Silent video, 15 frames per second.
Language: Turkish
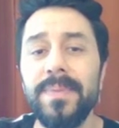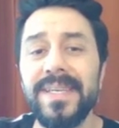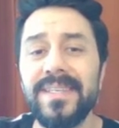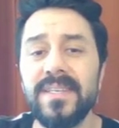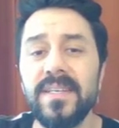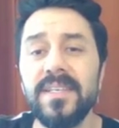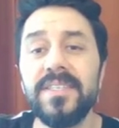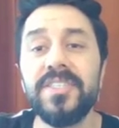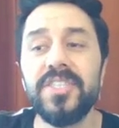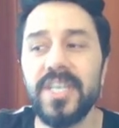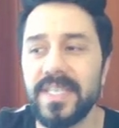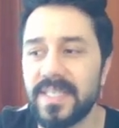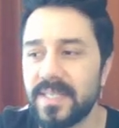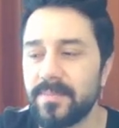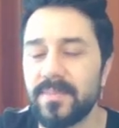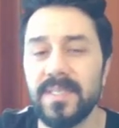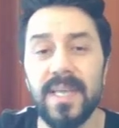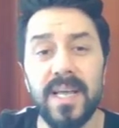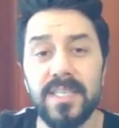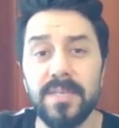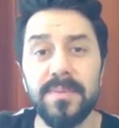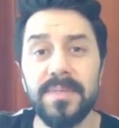bu bir resim.
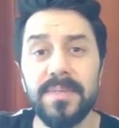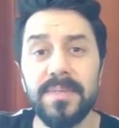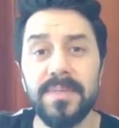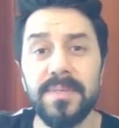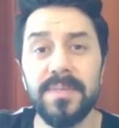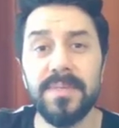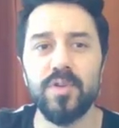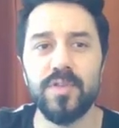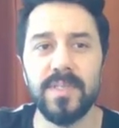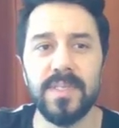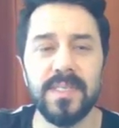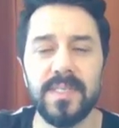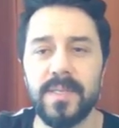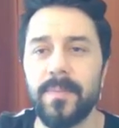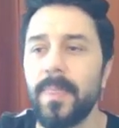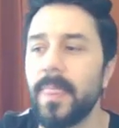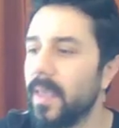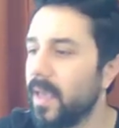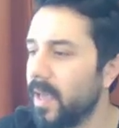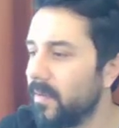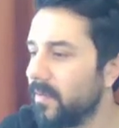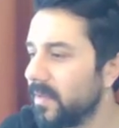Sadece bir resim dosyası.
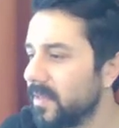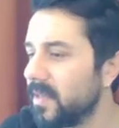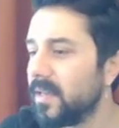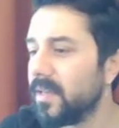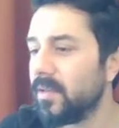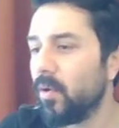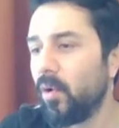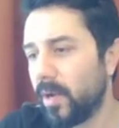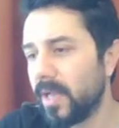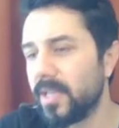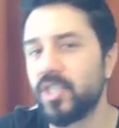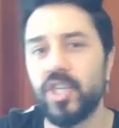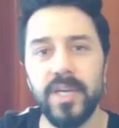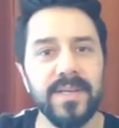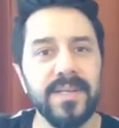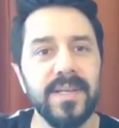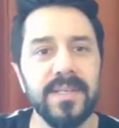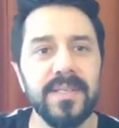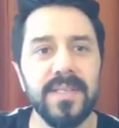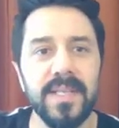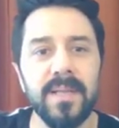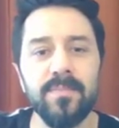Evet öğrenci
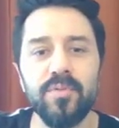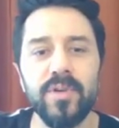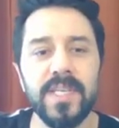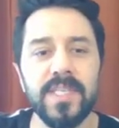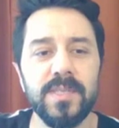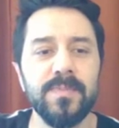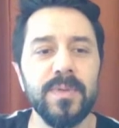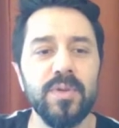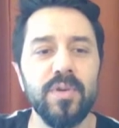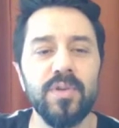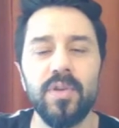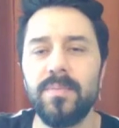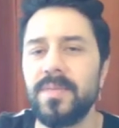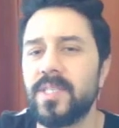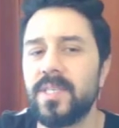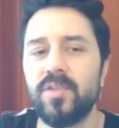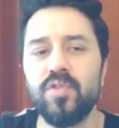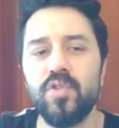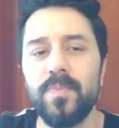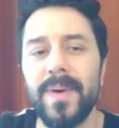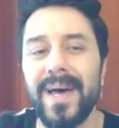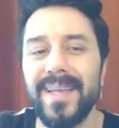ekranında da bu resmi görüyorum. İşte
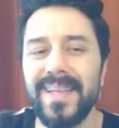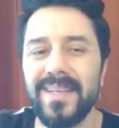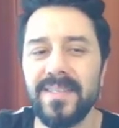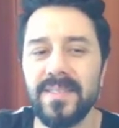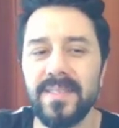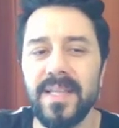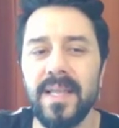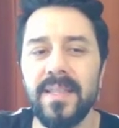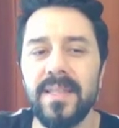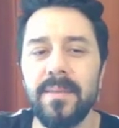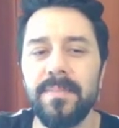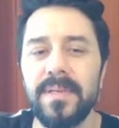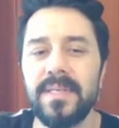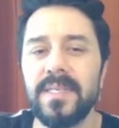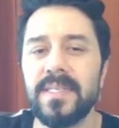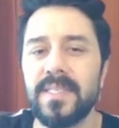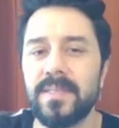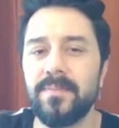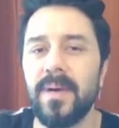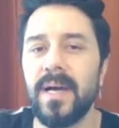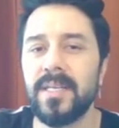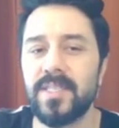kütüphanenizden de bir
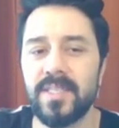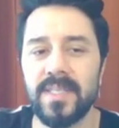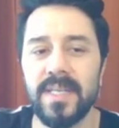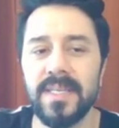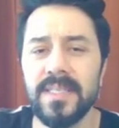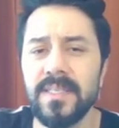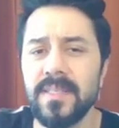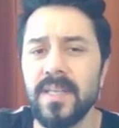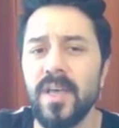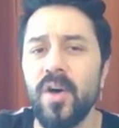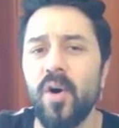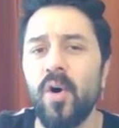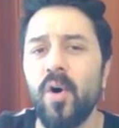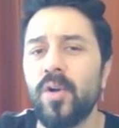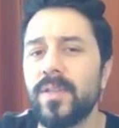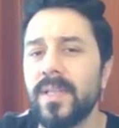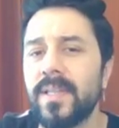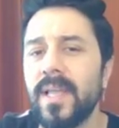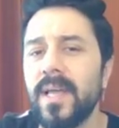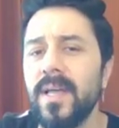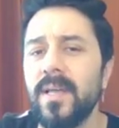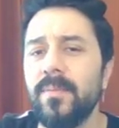resim açsanız orada
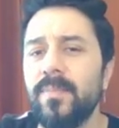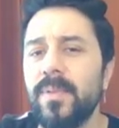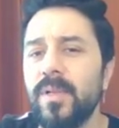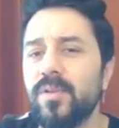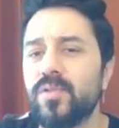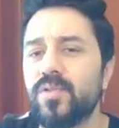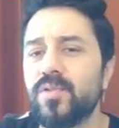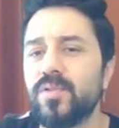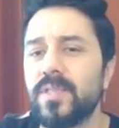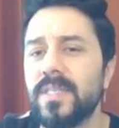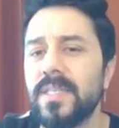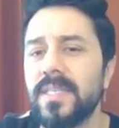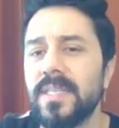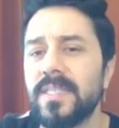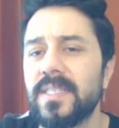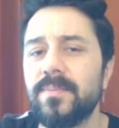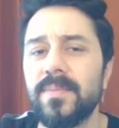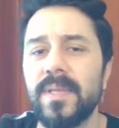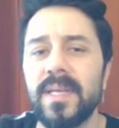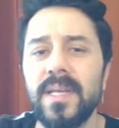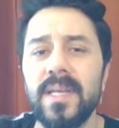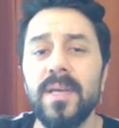da biliyorsunuz ki
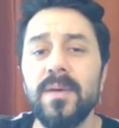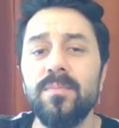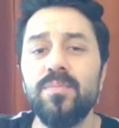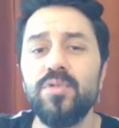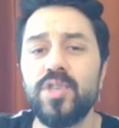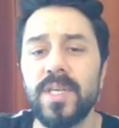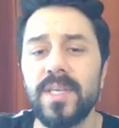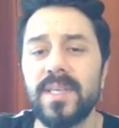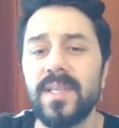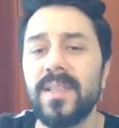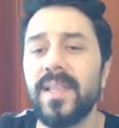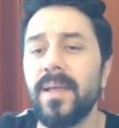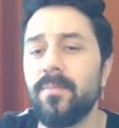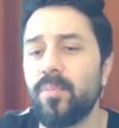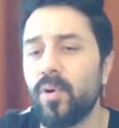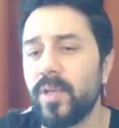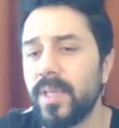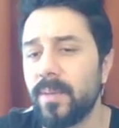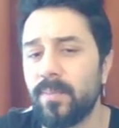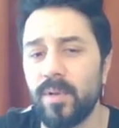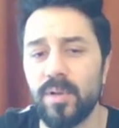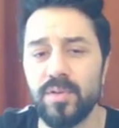resimleri bu şekilde
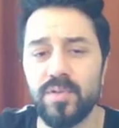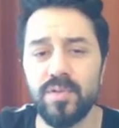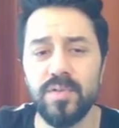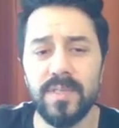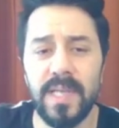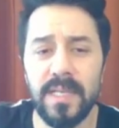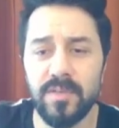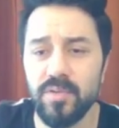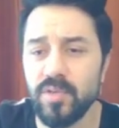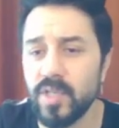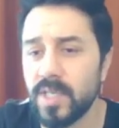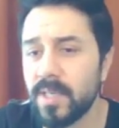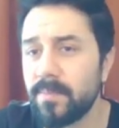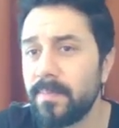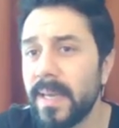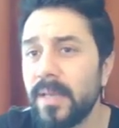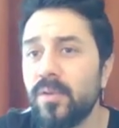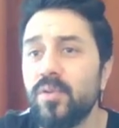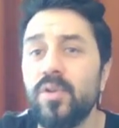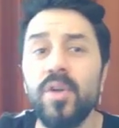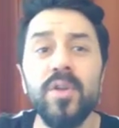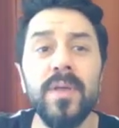boyayabiliyorsunuz. Az önceki
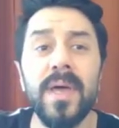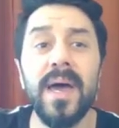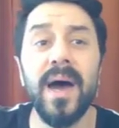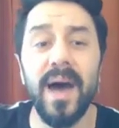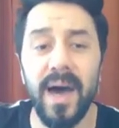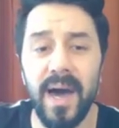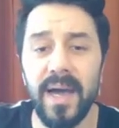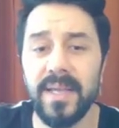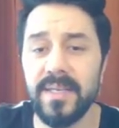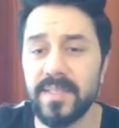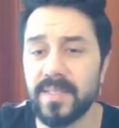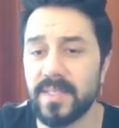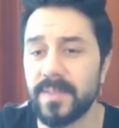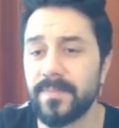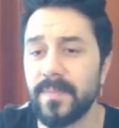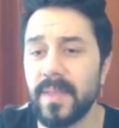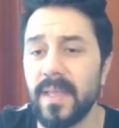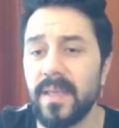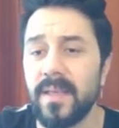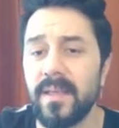menünün aynısı.